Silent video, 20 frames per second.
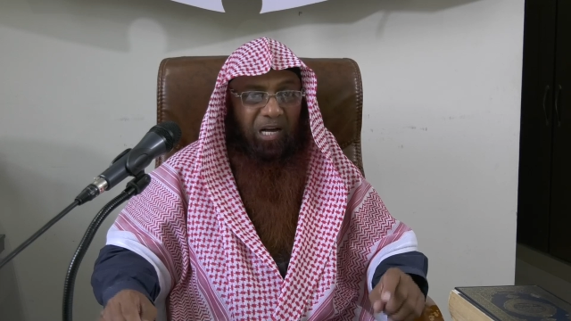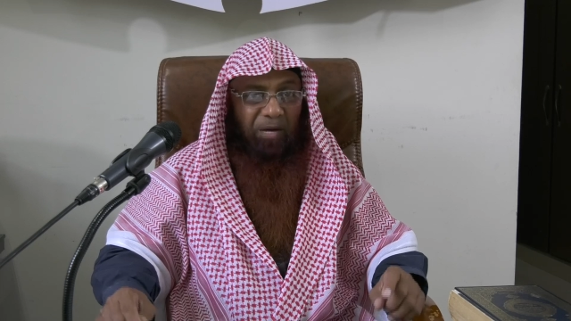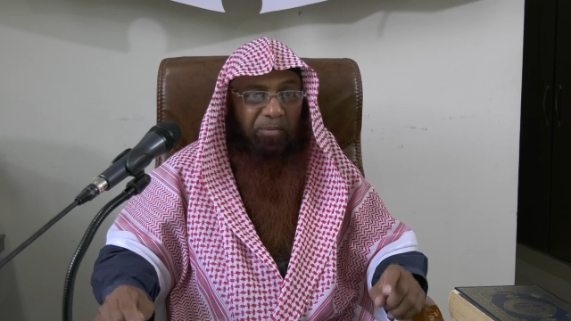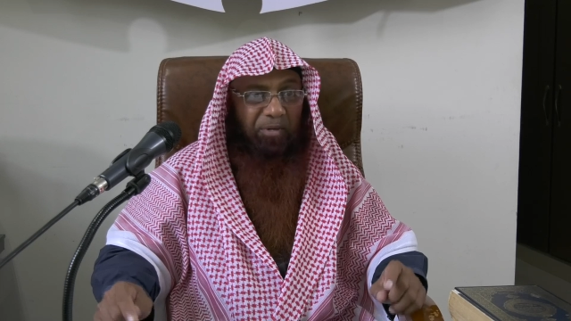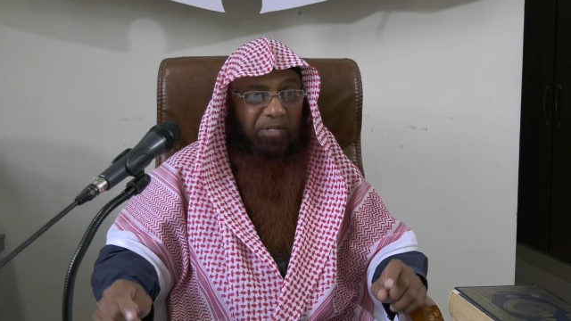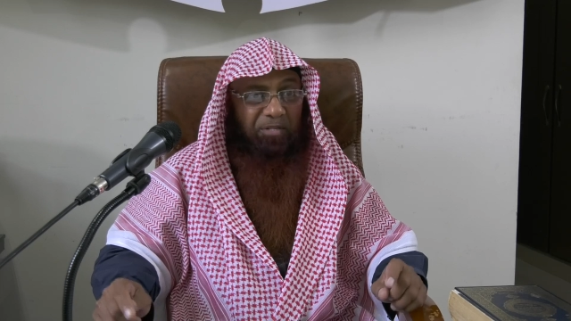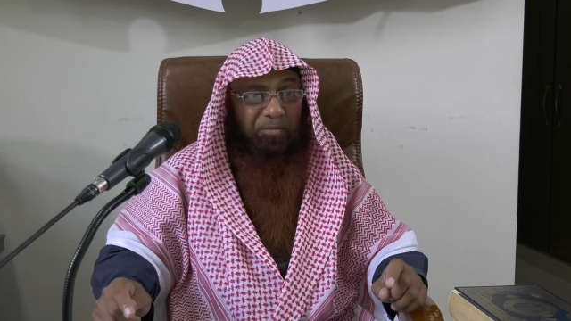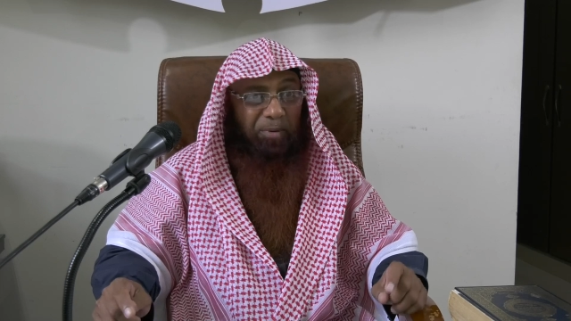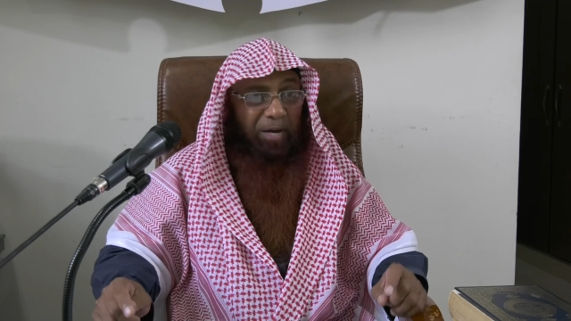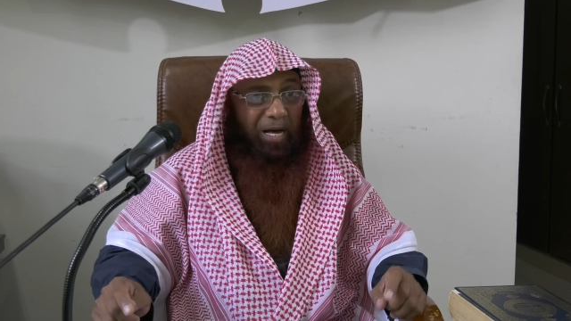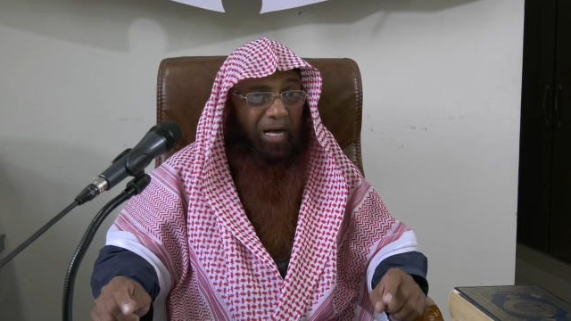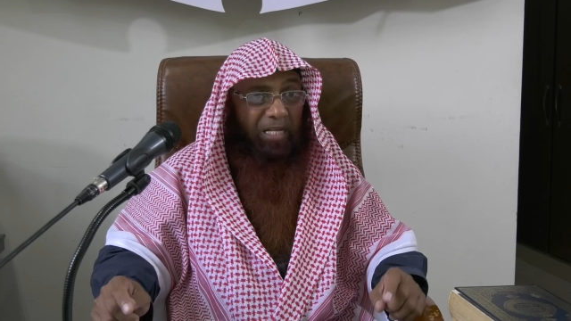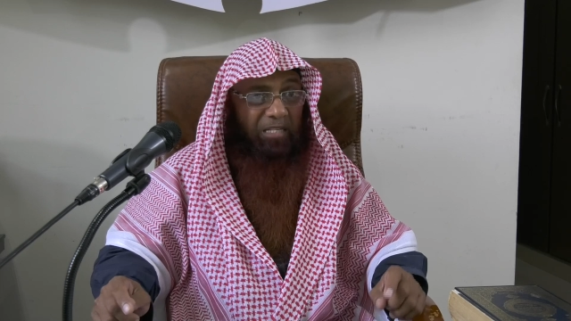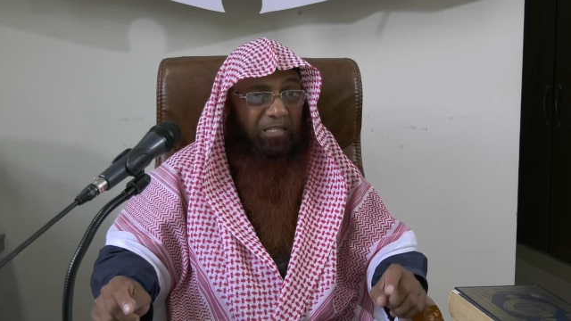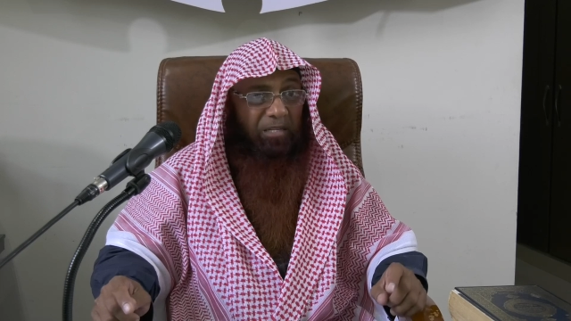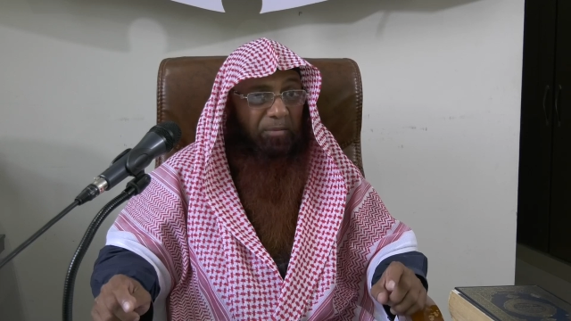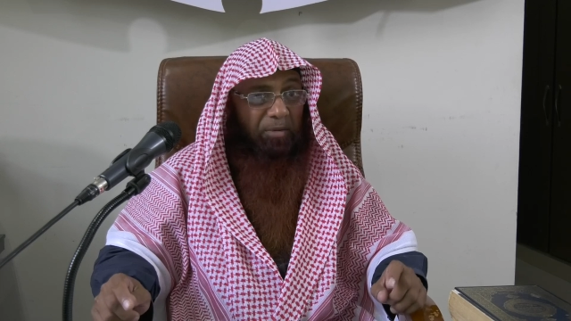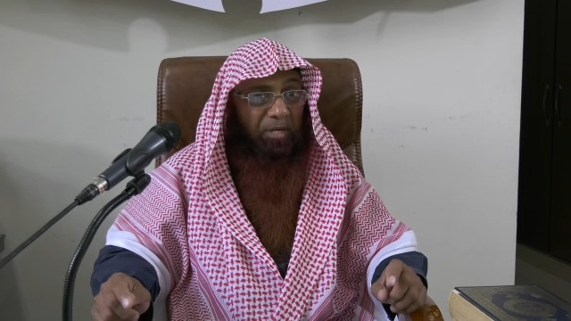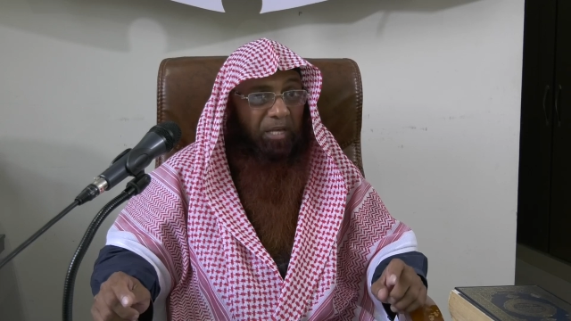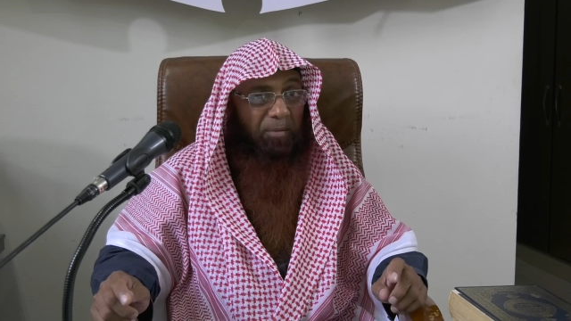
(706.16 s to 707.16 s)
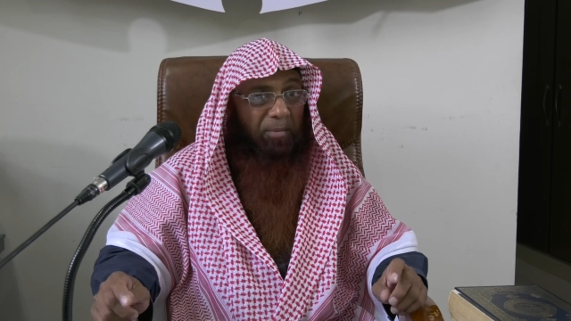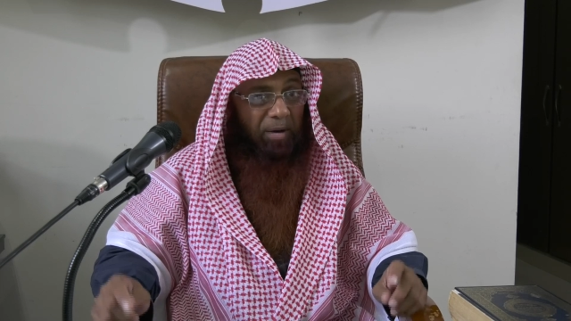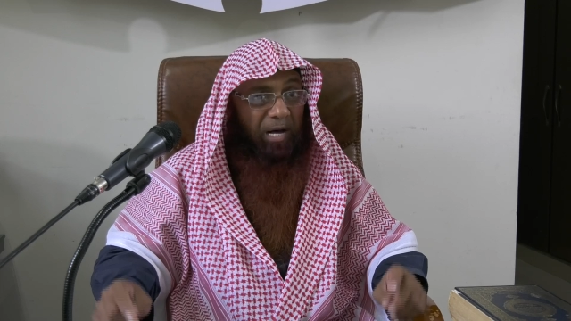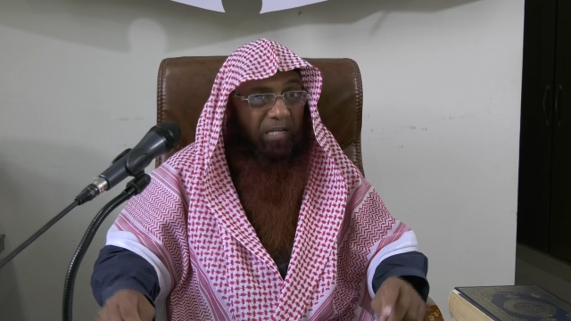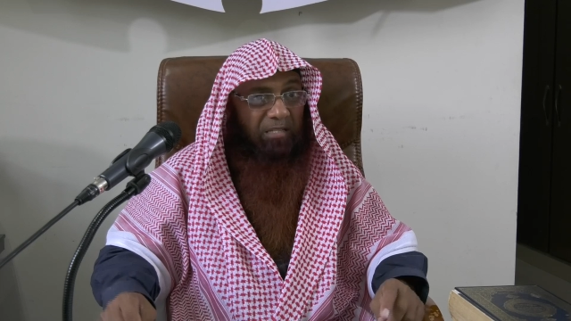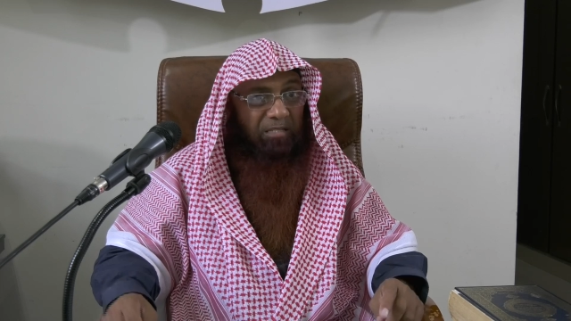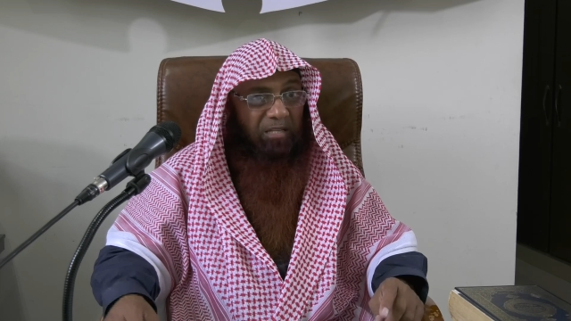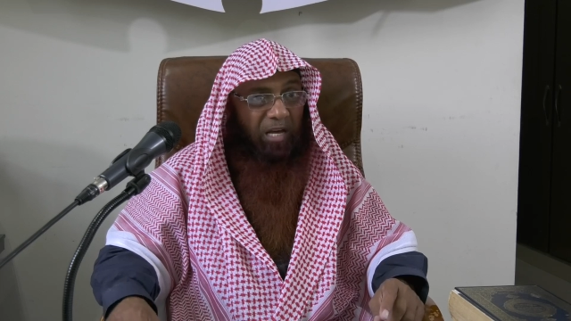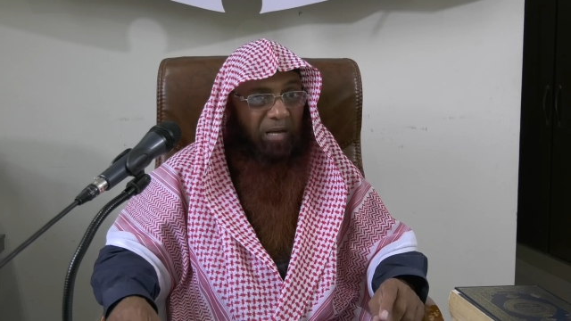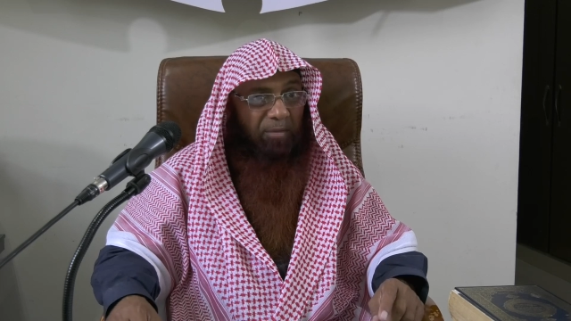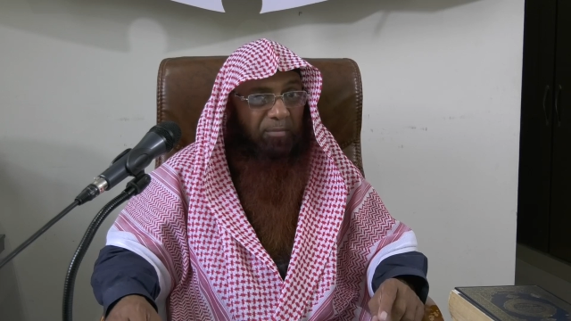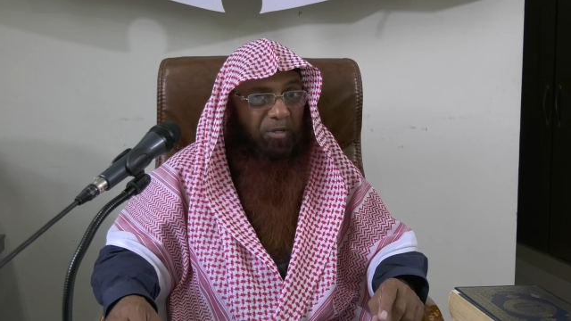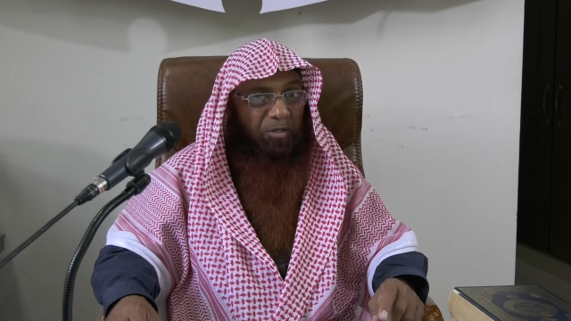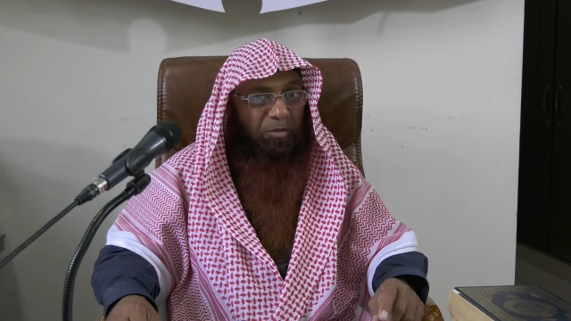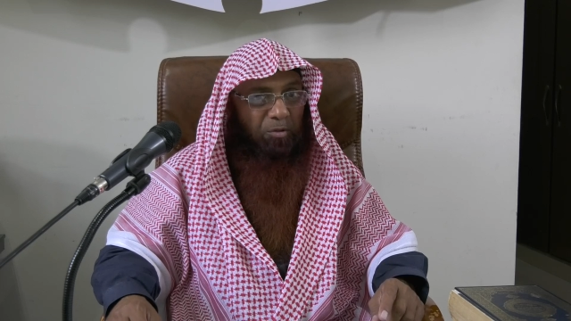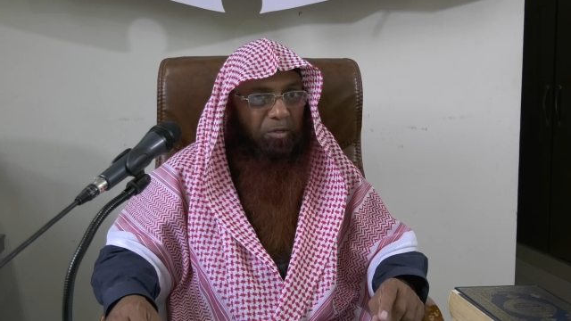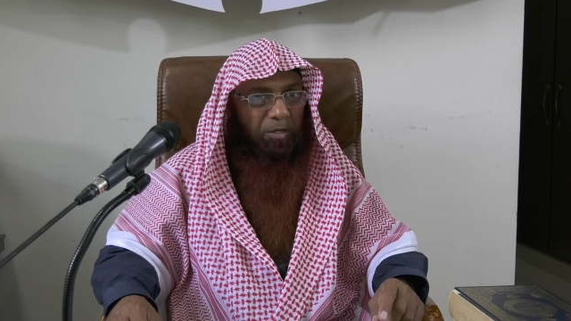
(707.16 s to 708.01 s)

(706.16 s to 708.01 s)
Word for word: अब इस बात से भी यह बात साबित